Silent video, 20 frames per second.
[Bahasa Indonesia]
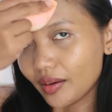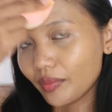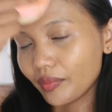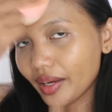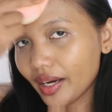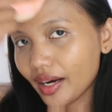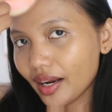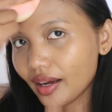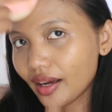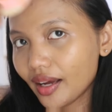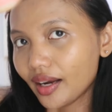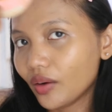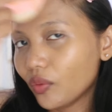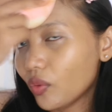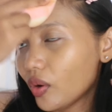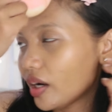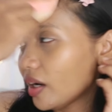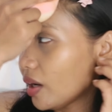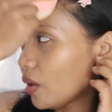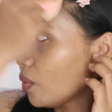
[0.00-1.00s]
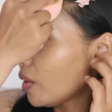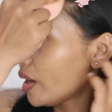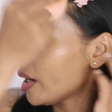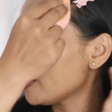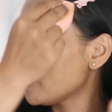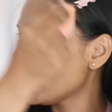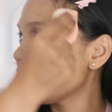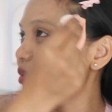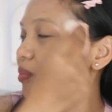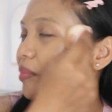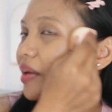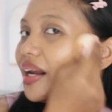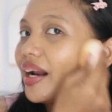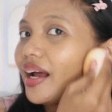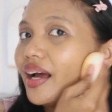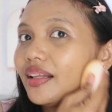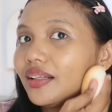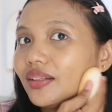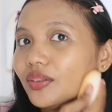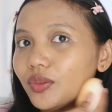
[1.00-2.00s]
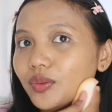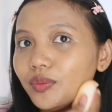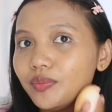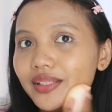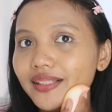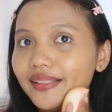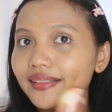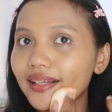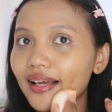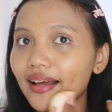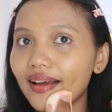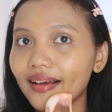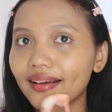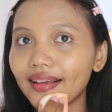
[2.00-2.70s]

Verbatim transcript: kemerahan warna-warna kemerahan tuh bisa